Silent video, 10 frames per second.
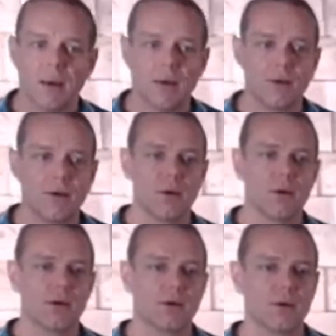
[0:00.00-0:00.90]

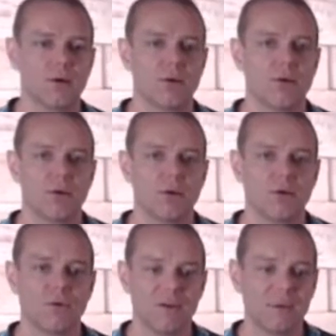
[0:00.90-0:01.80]
Euh,
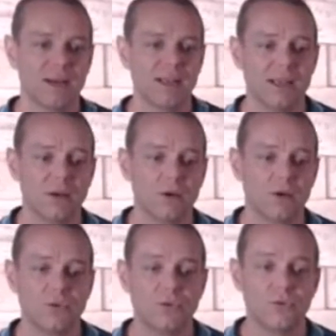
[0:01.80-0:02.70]
on va parler
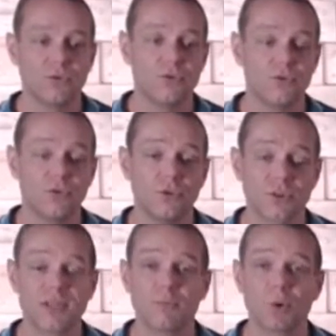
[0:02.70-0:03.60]
euh,
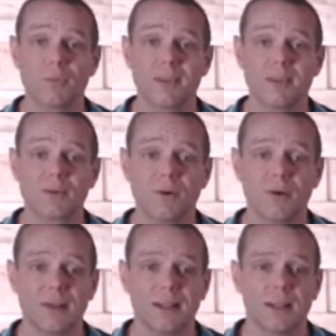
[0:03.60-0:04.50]
dans un premier
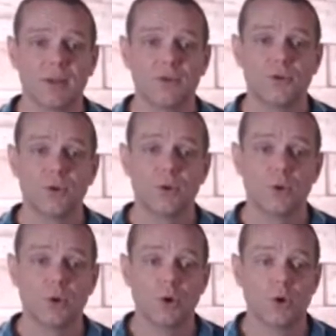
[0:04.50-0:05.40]
temps
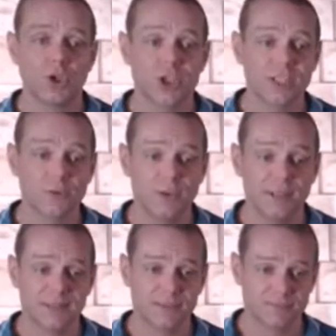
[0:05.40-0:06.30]
de euh,
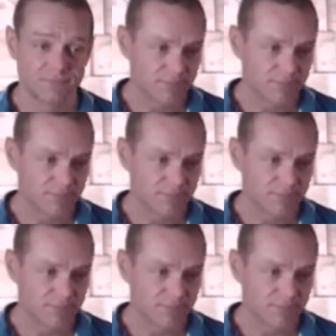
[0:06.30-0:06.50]
Châtonnette.